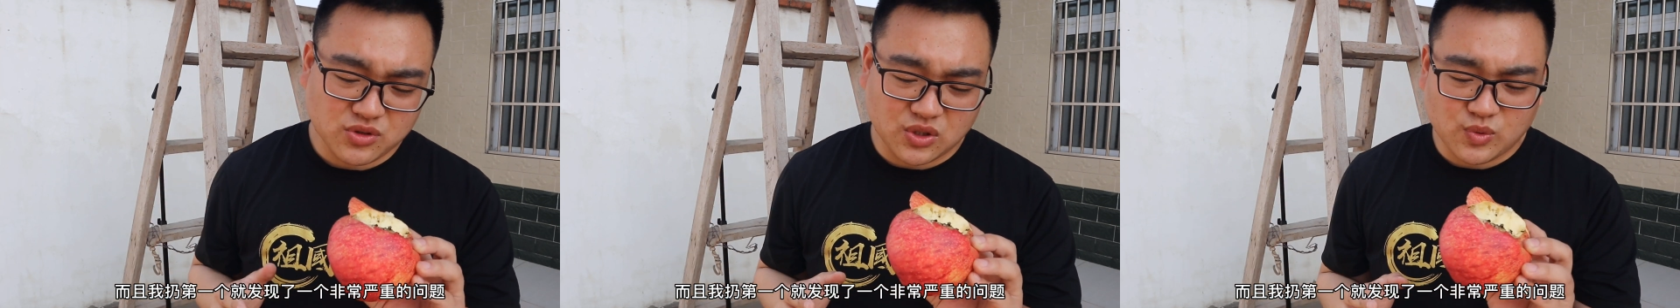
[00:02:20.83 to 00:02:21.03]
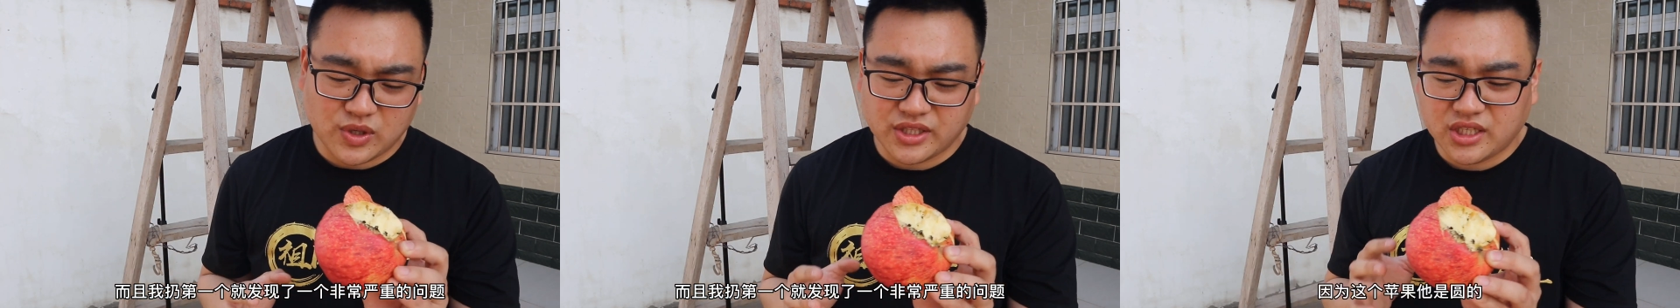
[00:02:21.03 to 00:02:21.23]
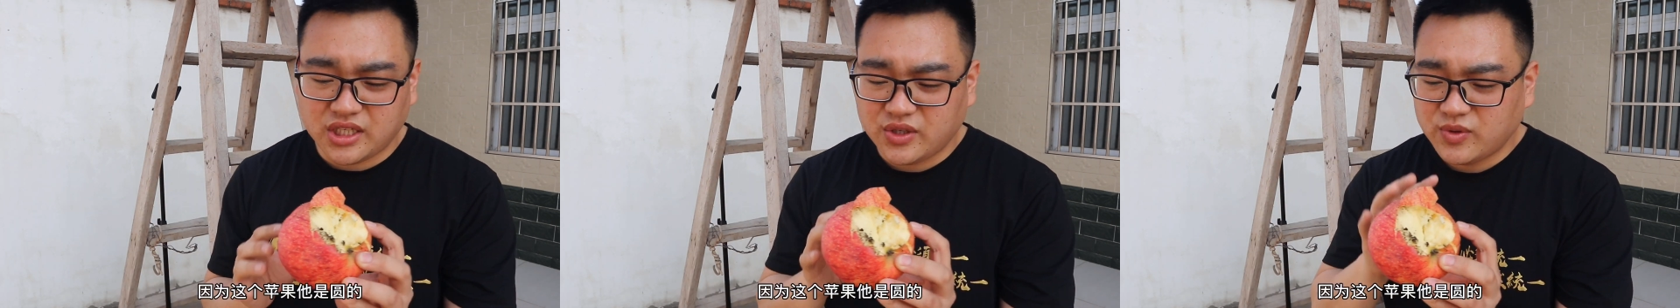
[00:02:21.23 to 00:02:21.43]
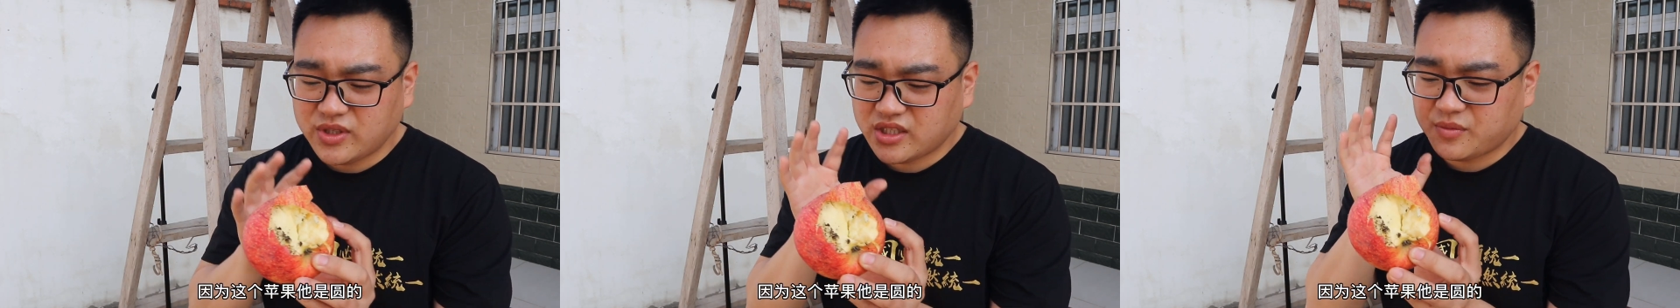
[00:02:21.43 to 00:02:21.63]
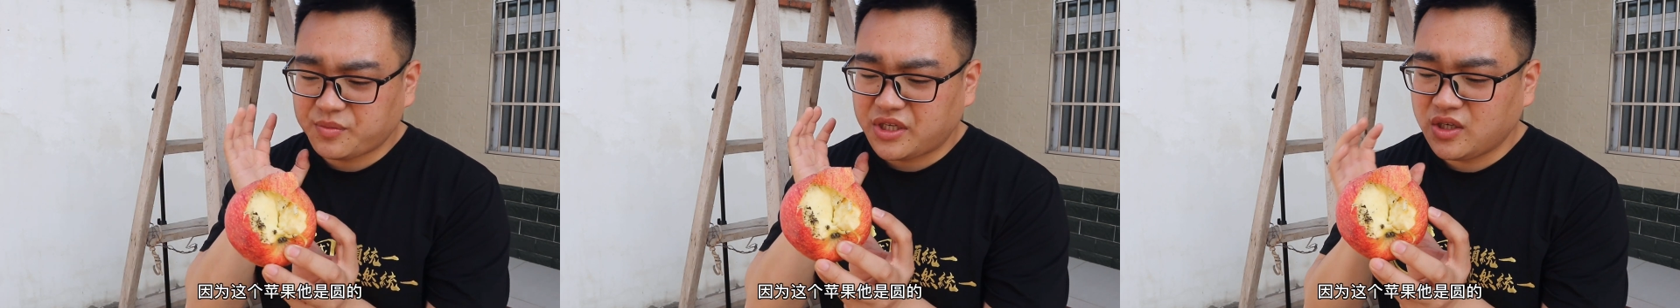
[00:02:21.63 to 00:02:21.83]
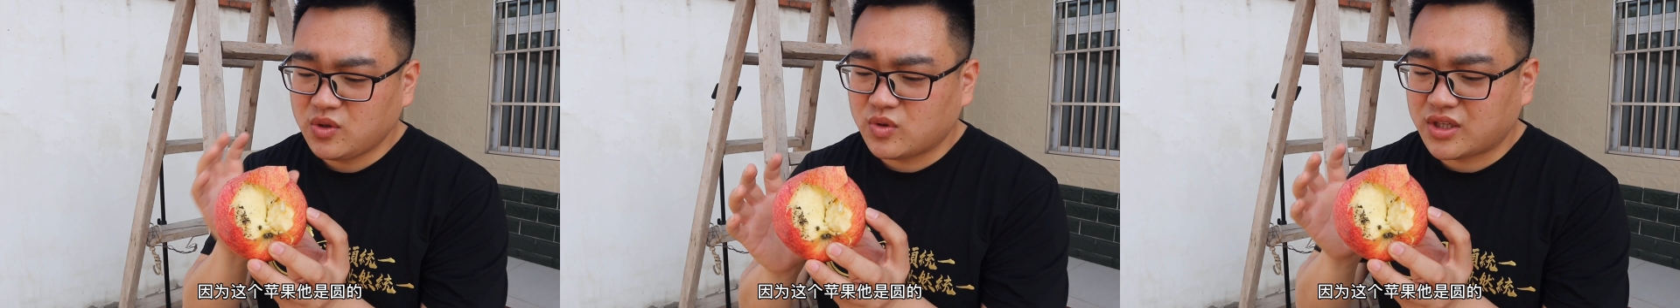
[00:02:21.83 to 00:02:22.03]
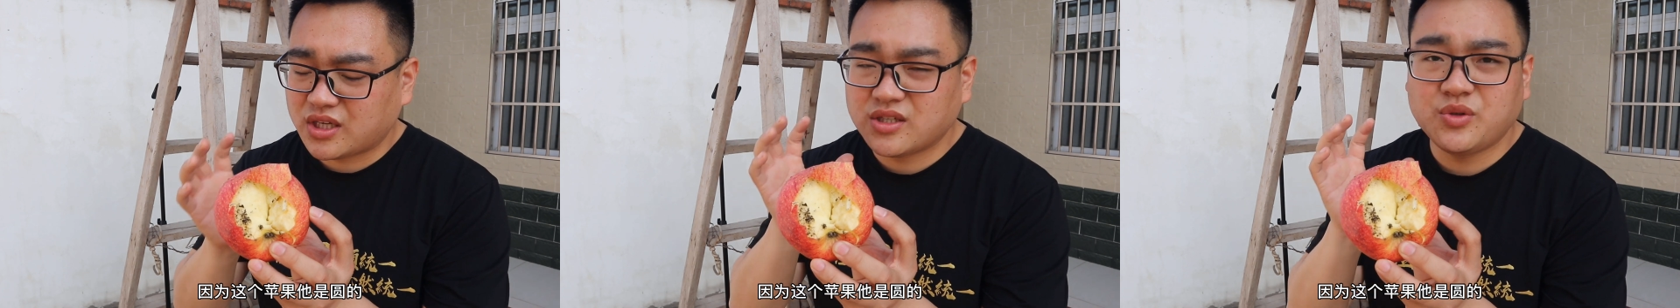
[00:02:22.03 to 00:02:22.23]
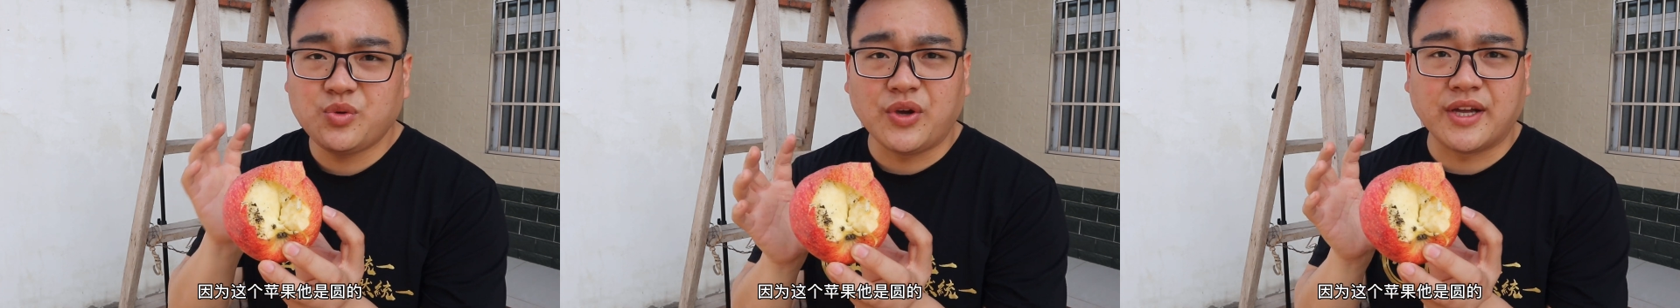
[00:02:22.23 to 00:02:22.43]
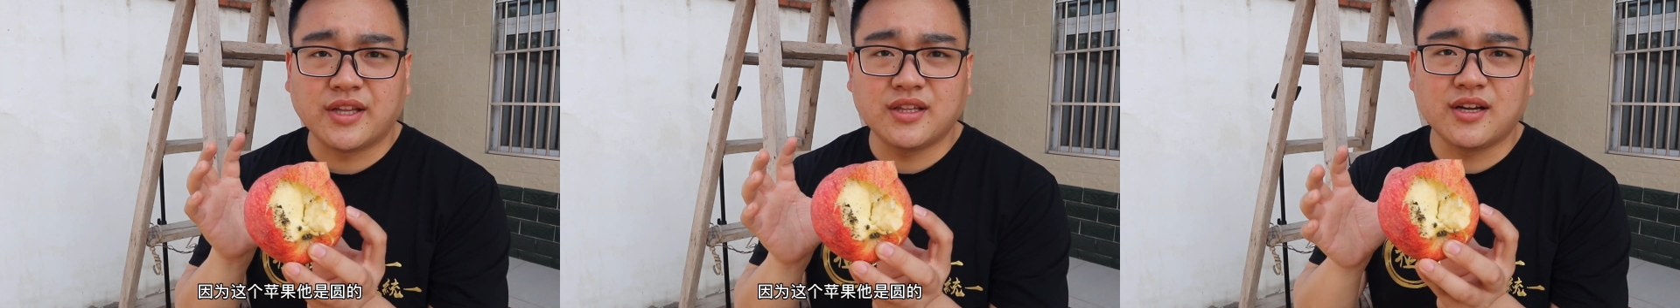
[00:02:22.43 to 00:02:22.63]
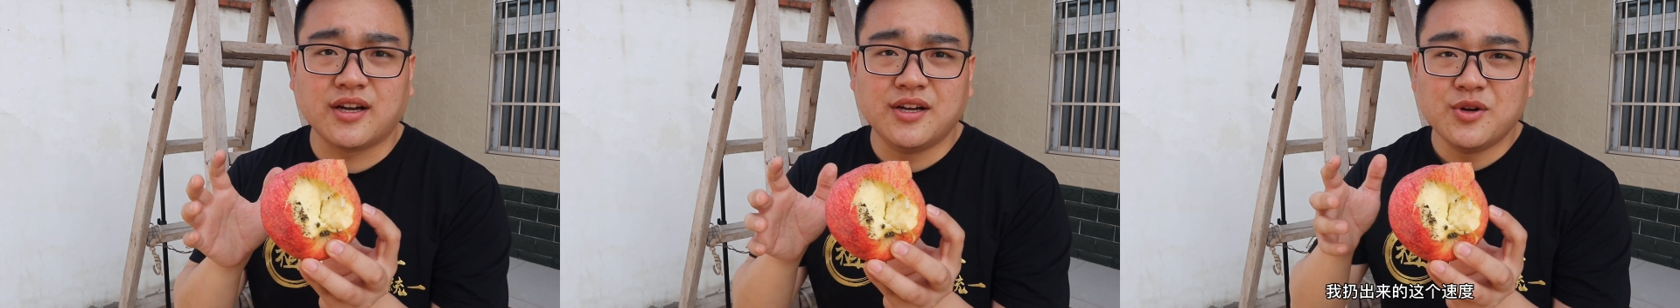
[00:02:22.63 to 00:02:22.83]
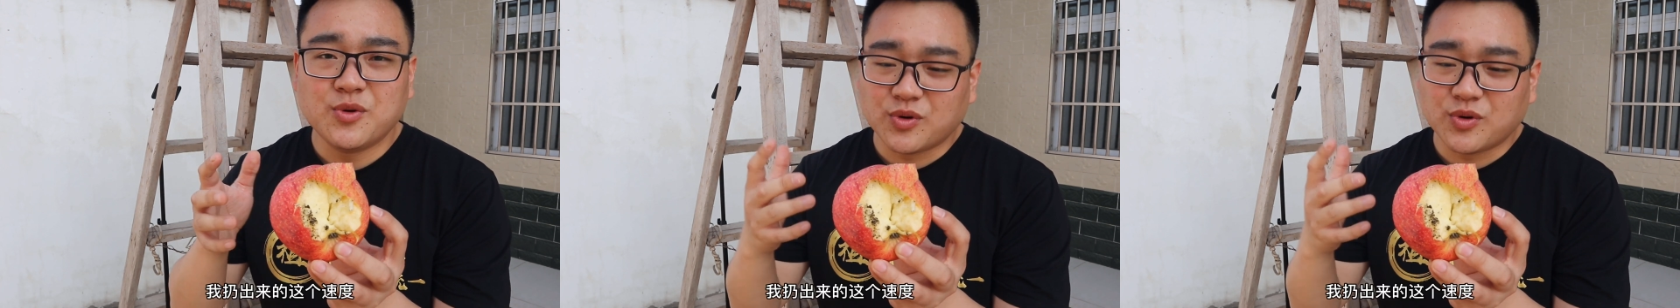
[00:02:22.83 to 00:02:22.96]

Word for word: 的问题，因为这个苹果它是圆的，